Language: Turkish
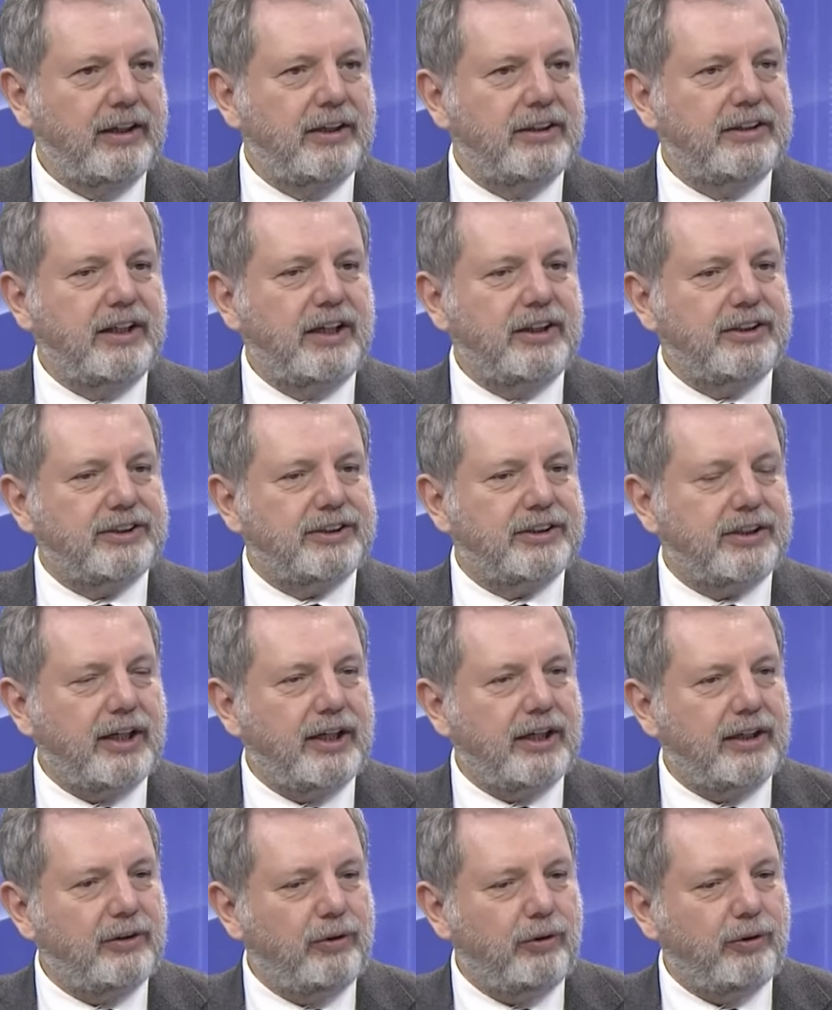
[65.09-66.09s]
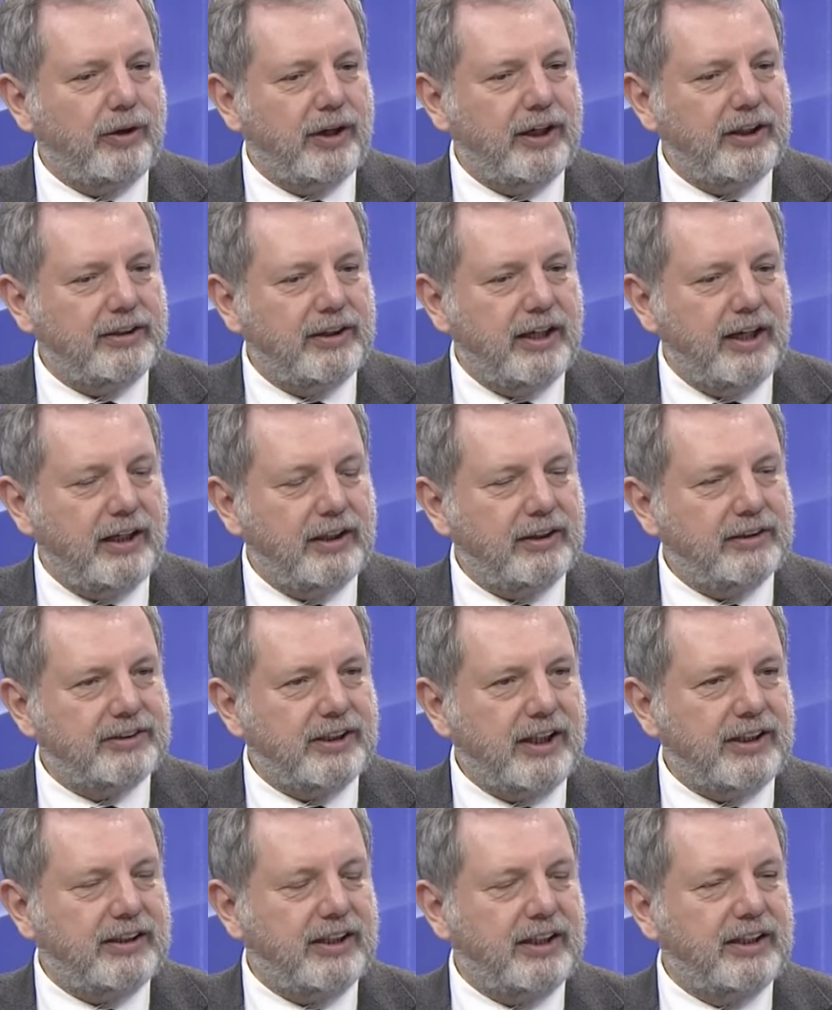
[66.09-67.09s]
ya işte orayı da
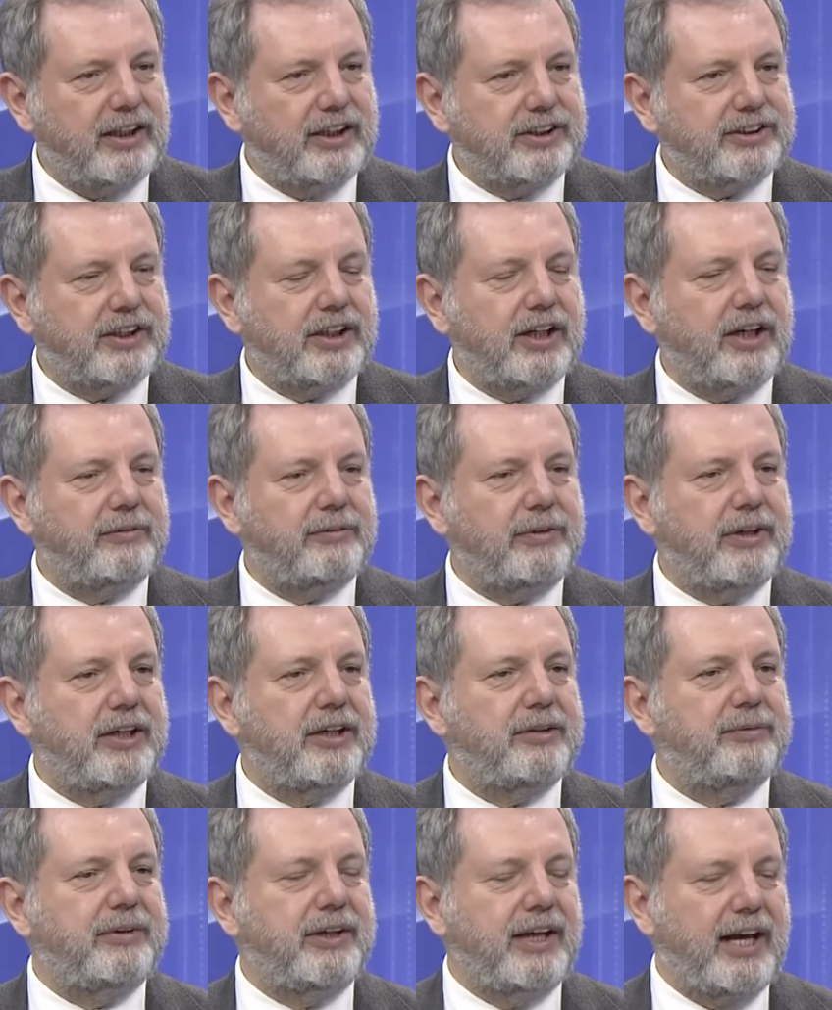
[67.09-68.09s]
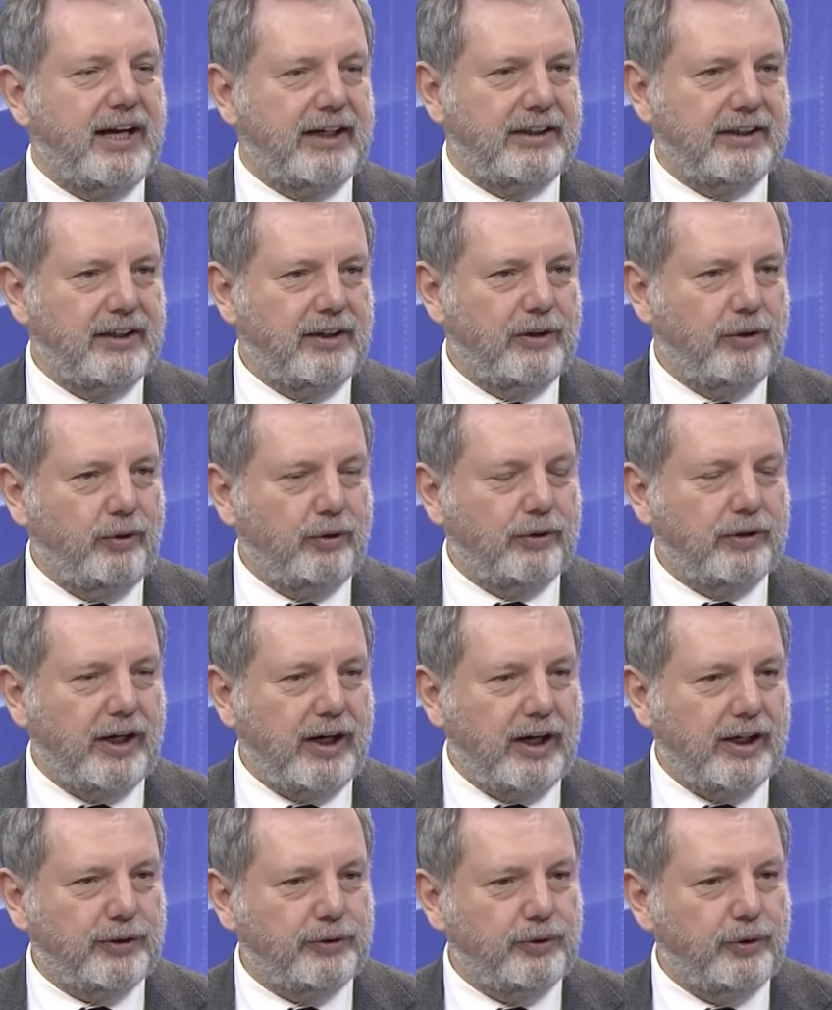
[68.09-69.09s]
zaten yaşanabilir bir yer
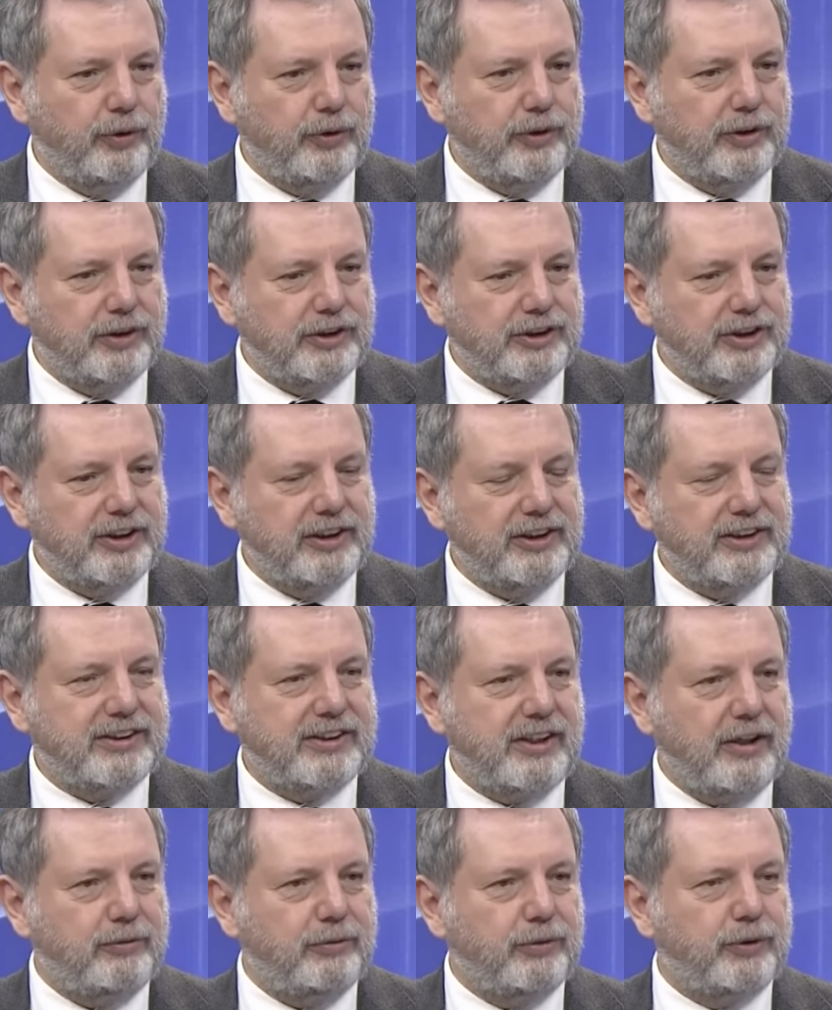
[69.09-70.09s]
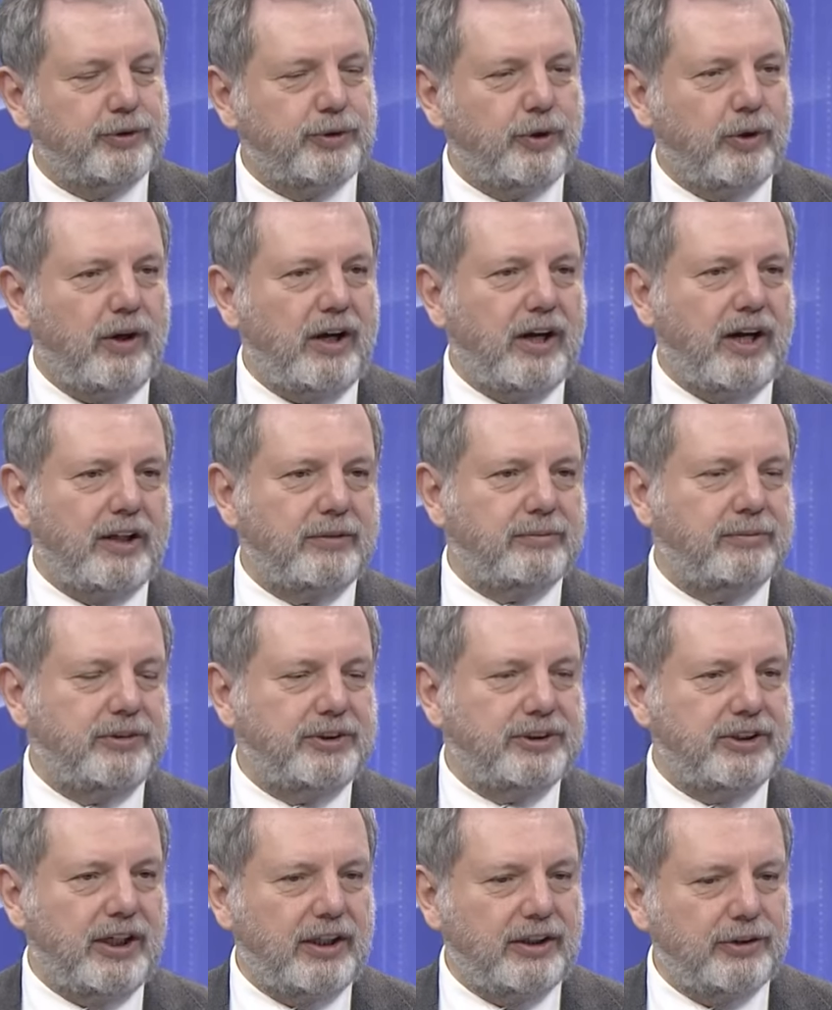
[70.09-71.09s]
olarak gördüğü için İstanbul'u çok
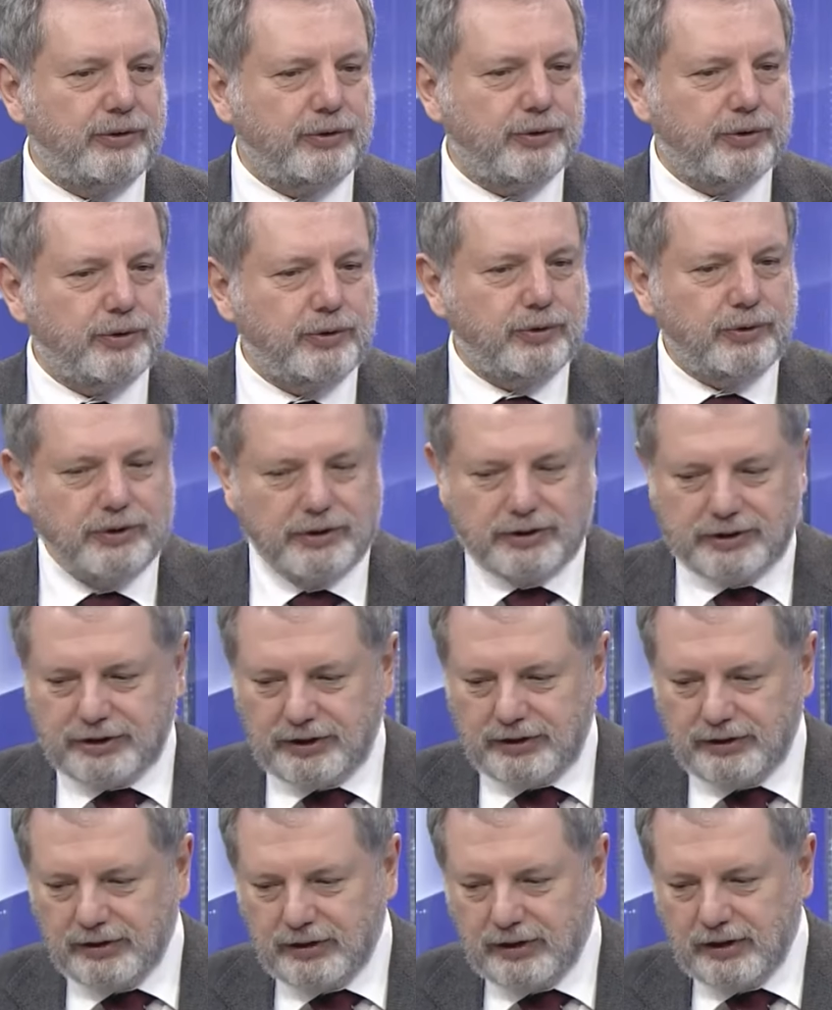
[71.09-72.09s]
aratmayacağını düşündüğü için